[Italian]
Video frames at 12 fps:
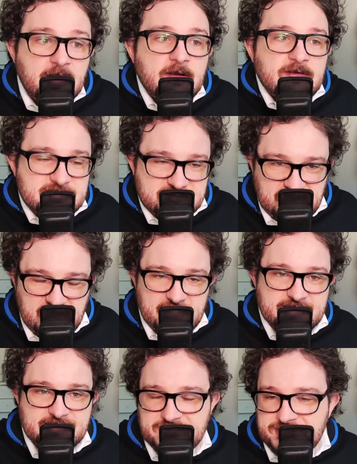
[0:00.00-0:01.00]
Se
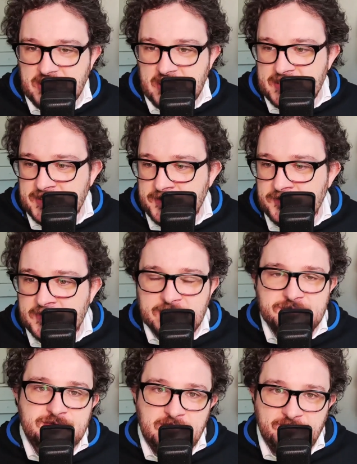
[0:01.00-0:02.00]
si sceglie di non andare
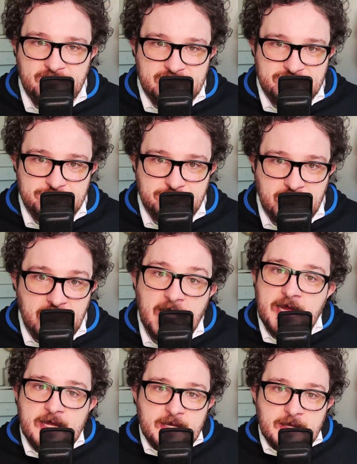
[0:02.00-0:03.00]
sui difensori,
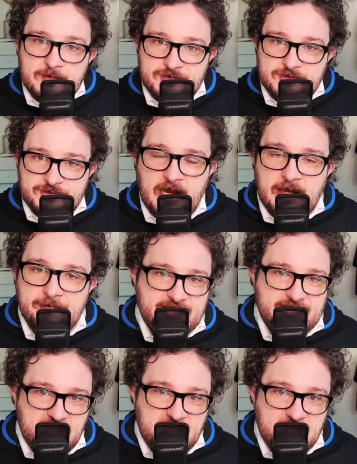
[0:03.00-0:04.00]
bisognerà
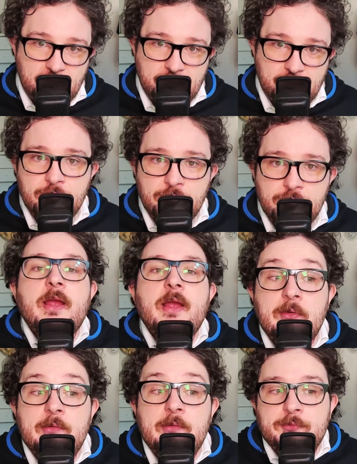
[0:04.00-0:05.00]
abbassare qualcuno e a
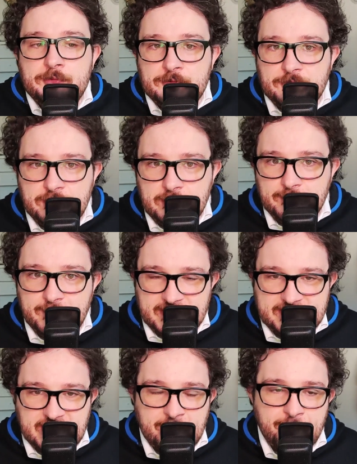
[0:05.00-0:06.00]
quel punto, per
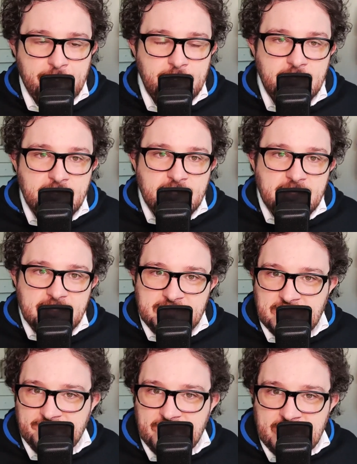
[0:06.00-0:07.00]
esempio,
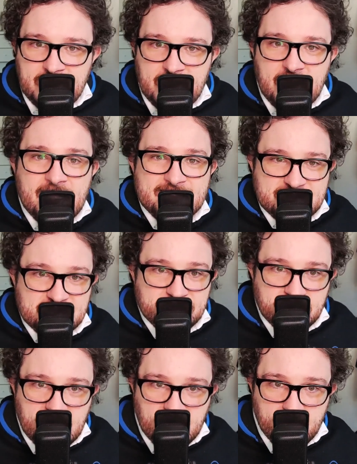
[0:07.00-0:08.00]
intervenire a
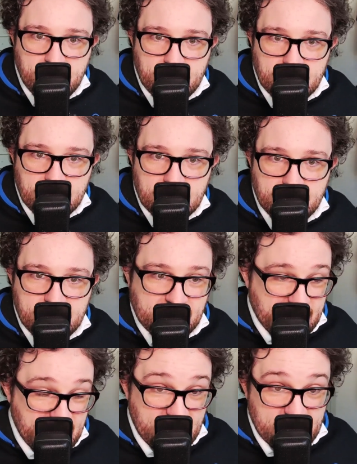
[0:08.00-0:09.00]
centrocampo.
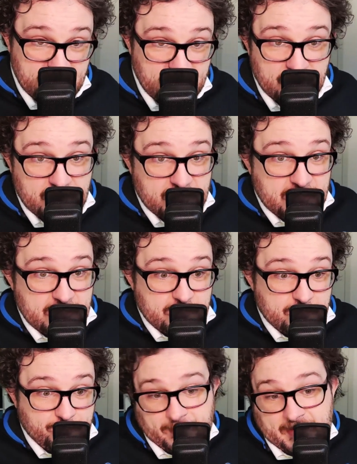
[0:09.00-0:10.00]
Perché?
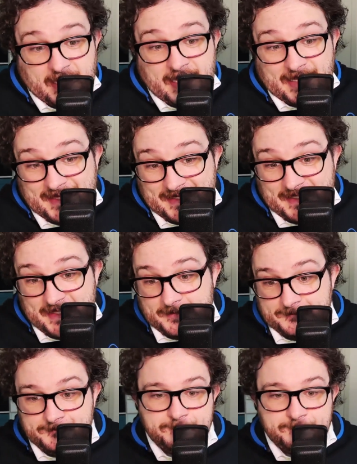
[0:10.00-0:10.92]
Perché anche lì